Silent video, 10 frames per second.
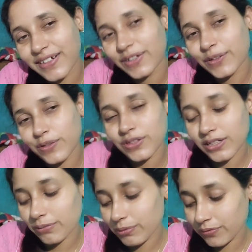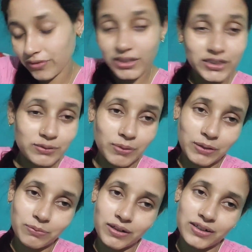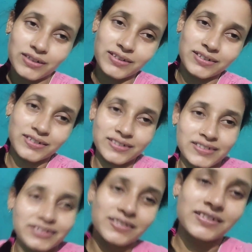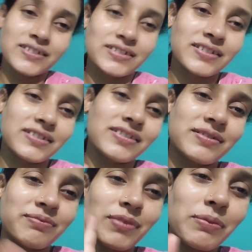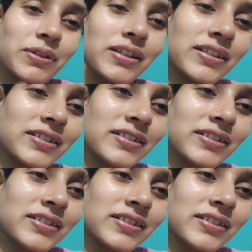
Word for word: तो चलिए फिर फ्रेंड्स बाय बाय बाय बाय